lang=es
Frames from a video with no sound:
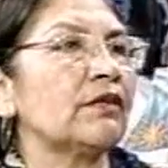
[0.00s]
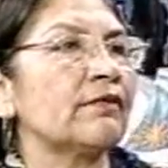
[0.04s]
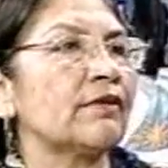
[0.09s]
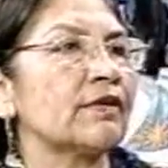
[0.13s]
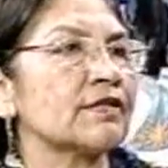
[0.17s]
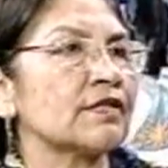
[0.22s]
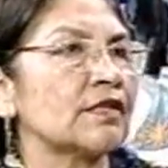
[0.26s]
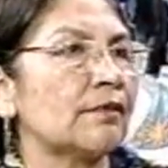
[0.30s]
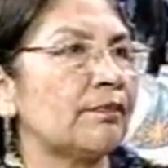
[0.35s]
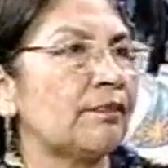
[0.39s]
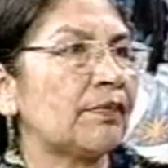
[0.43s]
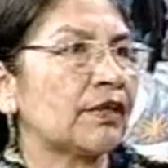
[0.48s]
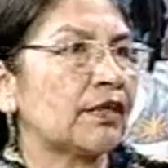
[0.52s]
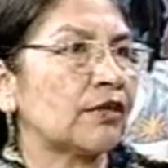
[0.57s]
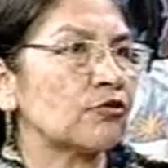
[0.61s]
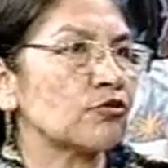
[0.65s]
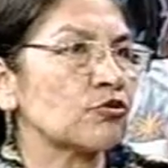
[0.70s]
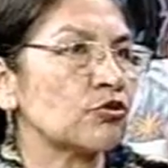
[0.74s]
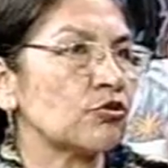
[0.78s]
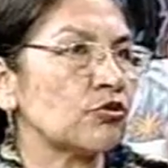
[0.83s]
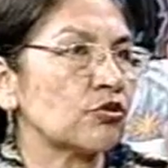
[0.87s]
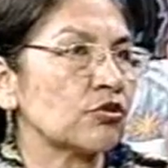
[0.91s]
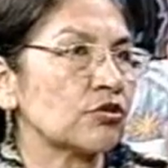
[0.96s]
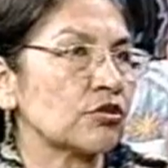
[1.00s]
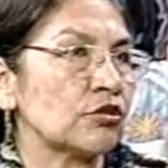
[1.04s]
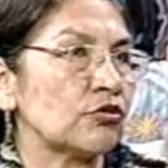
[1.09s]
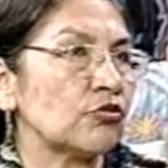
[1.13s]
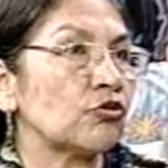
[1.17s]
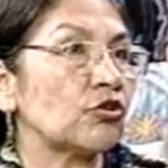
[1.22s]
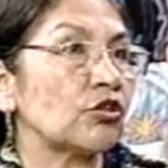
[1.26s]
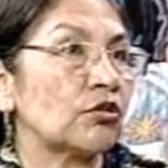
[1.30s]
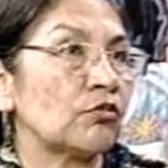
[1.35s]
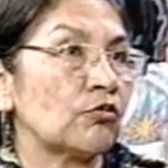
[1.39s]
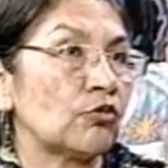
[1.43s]
va a ser para nosotros,
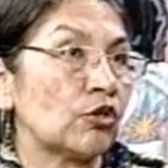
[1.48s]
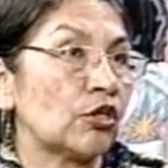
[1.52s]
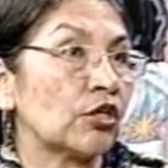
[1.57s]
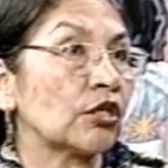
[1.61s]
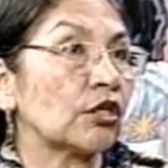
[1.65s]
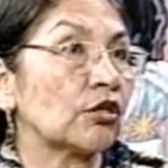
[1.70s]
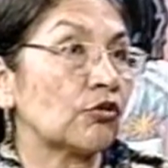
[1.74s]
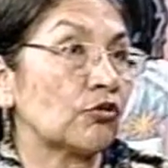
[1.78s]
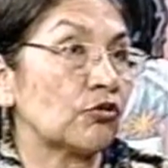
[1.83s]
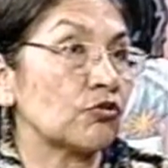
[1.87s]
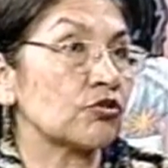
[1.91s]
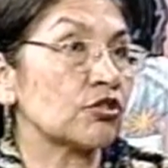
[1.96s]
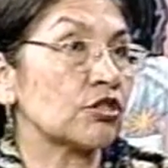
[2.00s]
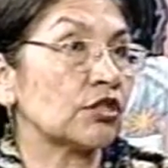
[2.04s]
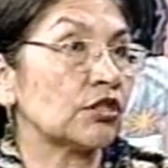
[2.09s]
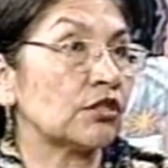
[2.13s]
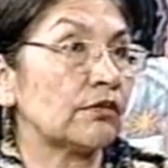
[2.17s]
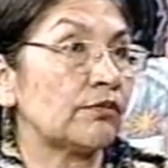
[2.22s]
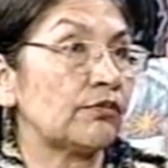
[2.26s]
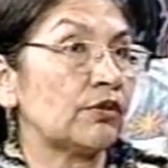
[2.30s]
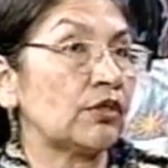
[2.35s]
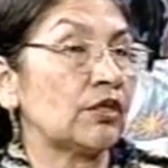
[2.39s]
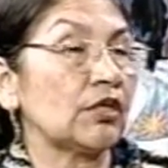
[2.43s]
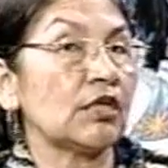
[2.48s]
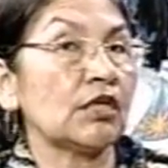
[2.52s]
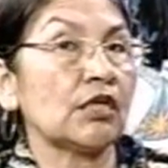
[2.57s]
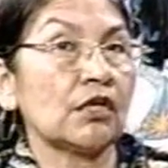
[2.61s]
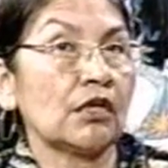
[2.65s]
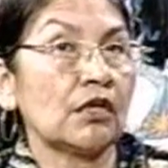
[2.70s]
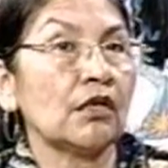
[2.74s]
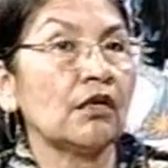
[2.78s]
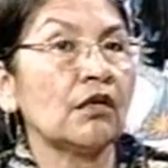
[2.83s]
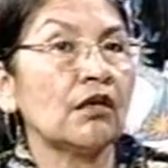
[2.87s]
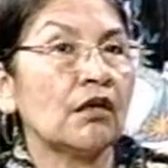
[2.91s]
sino tenemos que reconocer también
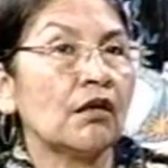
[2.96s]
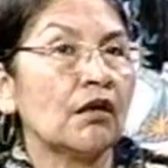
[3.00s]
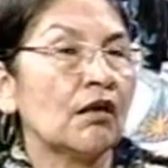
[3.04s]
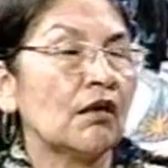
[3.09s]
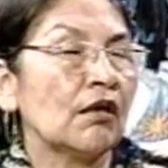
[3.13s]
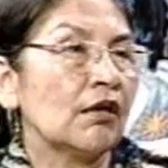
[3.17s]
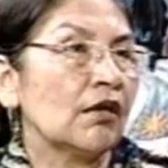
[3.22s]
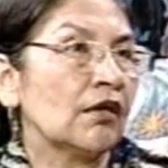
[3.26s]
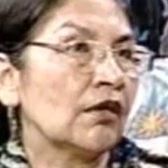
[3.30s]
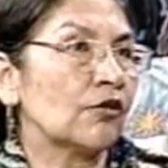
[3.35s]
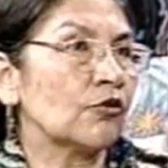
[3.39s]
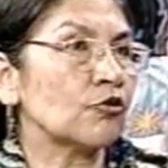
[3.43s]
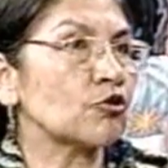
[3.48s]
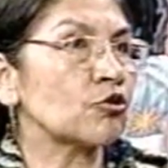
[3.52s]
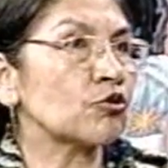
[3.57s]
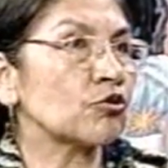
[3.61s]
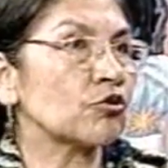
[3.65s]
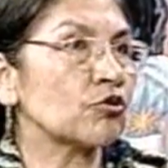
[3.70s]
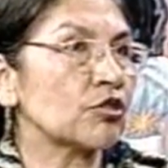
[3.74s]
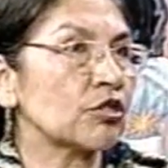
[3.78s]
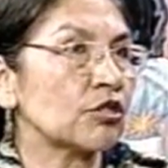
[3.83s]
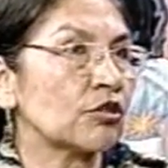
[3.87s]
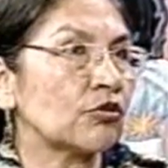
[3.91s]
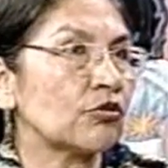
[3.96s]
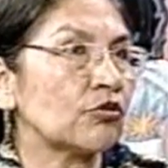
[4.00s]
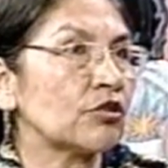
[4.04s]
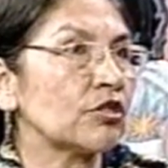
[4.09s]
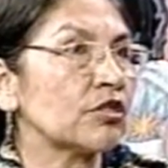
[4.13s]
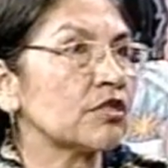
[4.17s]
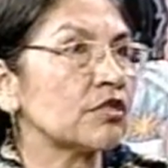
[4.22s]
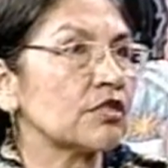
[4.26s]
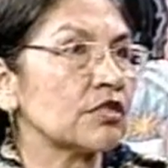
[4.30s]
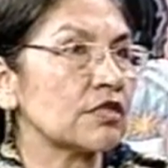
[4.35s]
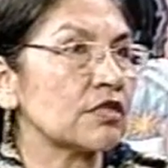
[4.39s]
que los otros
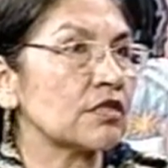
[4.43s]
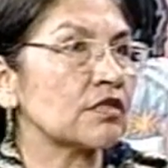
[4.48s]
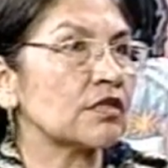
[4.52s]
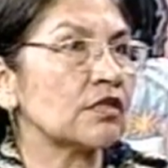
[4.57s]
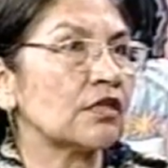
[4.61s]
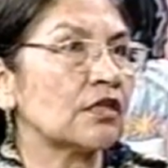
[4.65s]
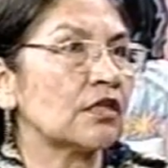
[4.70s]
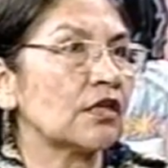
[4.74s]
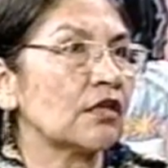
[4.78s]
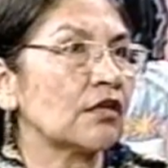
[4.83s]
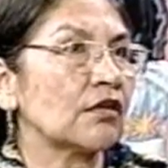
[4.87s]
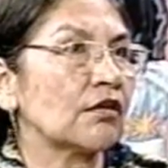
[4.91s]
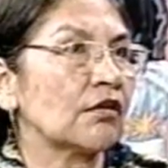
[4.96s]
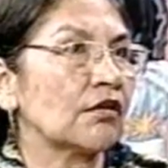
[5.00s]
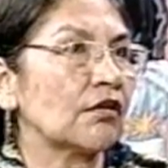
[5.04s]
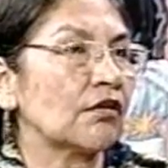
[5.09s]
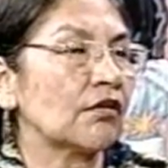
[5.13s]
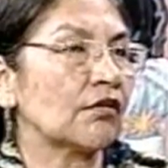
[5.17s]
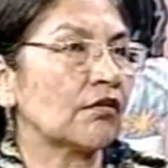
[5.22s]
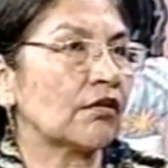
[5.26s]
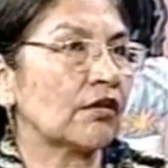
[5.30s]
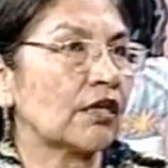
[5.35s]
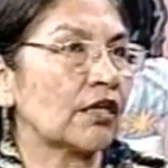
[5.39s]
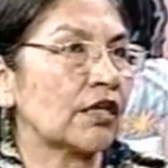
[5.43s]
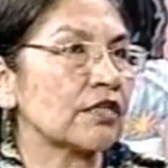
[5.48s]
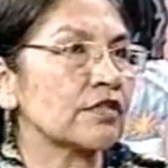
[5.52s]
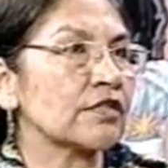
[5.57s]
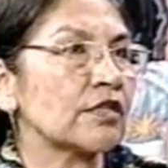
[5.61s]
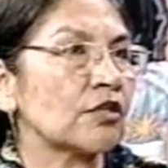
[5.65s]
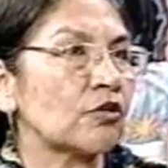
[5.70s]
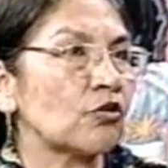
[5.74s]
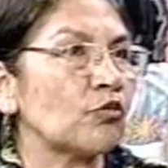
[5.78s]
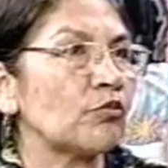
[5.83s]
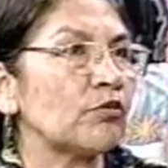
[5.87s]
sectores necesitan
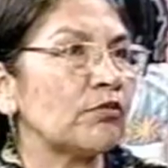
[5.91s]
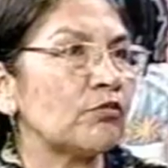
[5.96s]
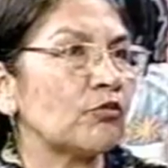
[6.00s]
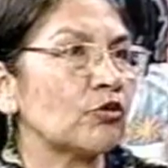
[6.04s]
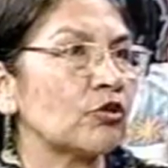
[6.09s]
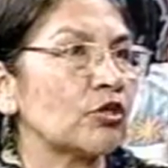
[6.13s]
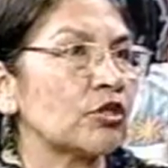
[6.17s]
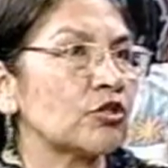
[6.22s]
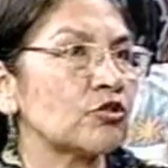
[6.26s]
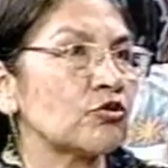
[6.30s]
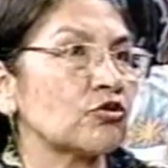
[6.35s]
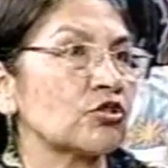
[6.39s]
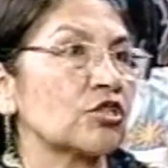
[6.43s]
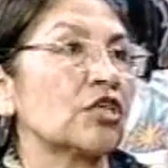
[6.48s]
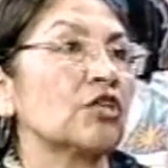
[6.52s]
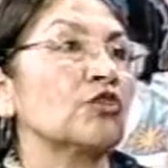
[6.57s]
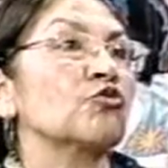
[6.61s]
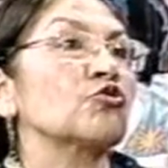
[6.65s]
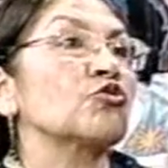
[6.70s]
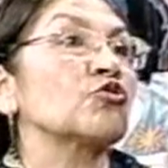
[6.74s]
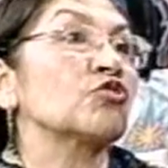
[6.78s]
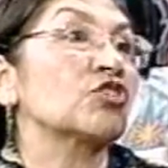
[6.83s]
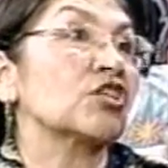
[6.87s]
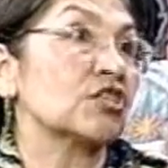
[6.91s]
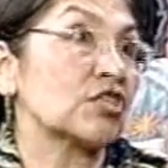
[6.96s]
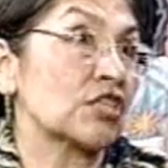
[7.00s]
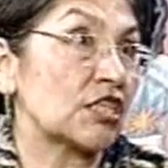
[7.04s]
ejercer los mismos derechos que nosotras